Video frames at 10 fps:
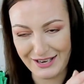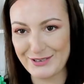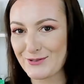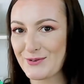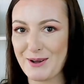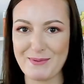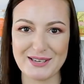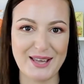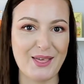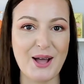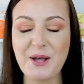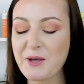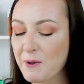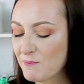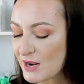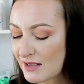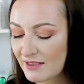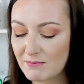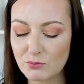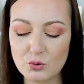es una pasada
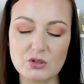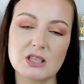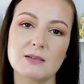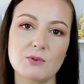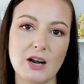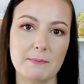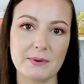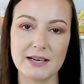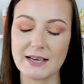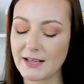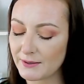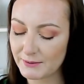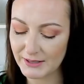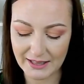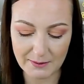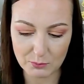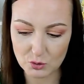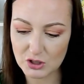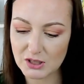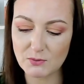merece muchísimo la pena, de verdad,
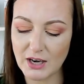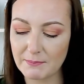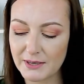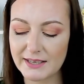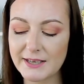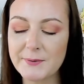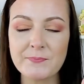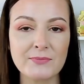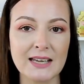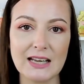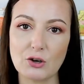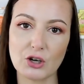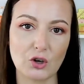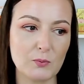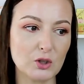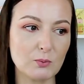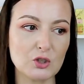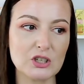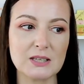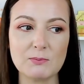muchísimo la pena y lo recomiendo
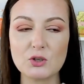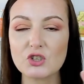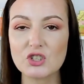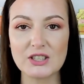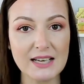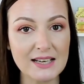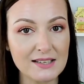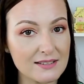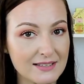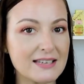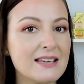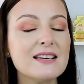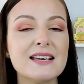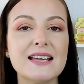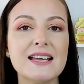muchísimo sí, sí